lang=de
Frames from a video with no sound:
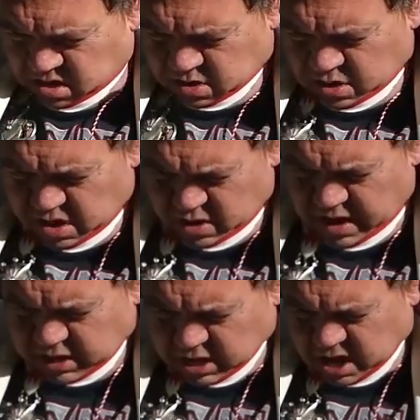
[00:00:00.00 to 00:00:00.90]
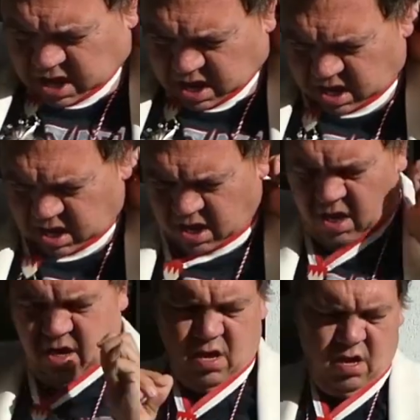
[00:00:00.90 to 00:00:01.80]
ja, und jetzt?
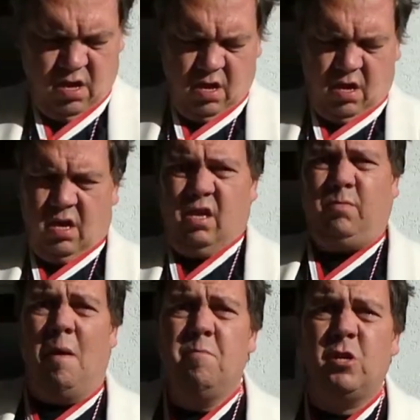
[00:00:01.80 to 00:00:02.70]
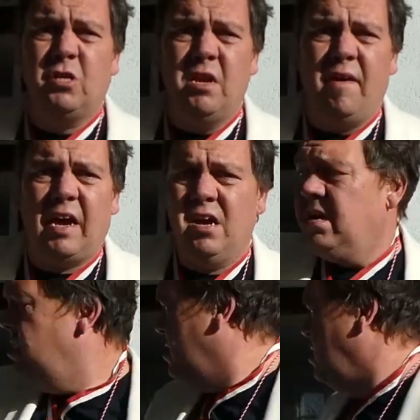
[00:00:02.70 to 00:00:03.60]
Jetzt meine Mütze weg.
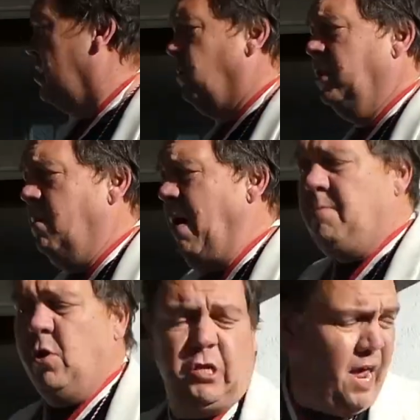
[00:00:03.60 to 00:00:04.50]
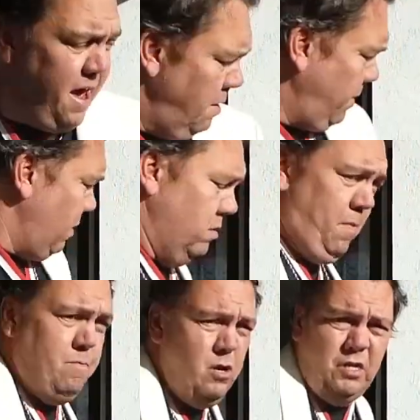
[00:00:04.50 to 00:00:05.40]
Wo ist denn meine Mütze? Ich brauche doch
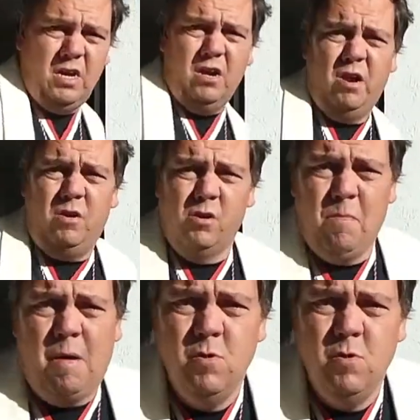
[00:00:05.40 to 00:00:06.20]
meine Mütze. Ich kann doch nicht ohne meine